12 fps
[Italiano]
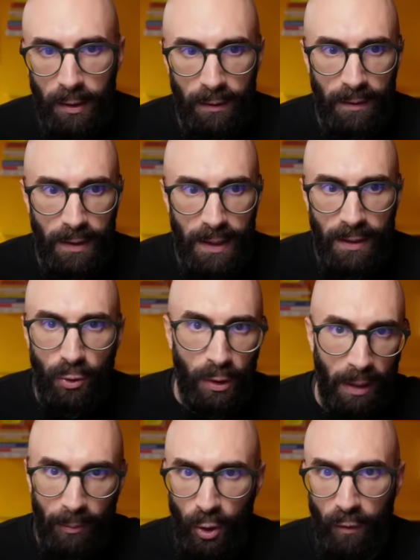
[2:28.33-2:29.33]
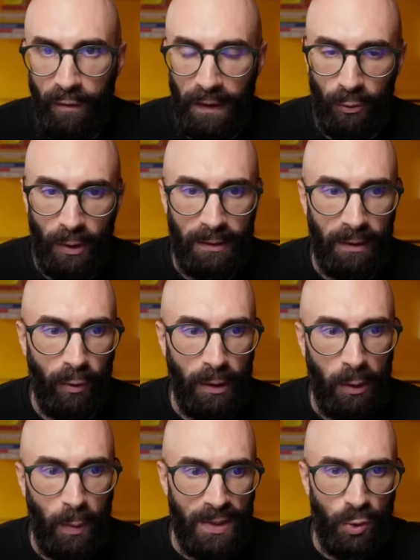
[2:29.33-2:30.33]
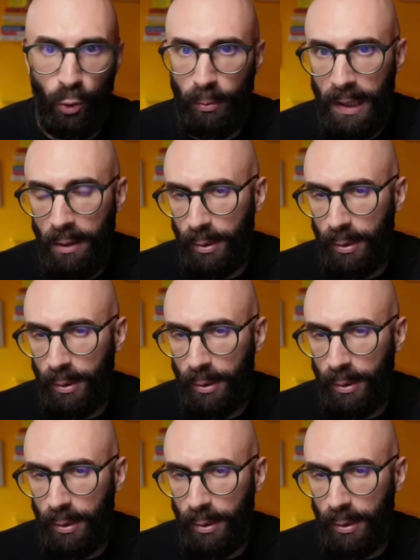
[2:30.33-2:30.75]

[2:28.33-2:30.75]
di ideogram che ho fatto altre volte qua sopra,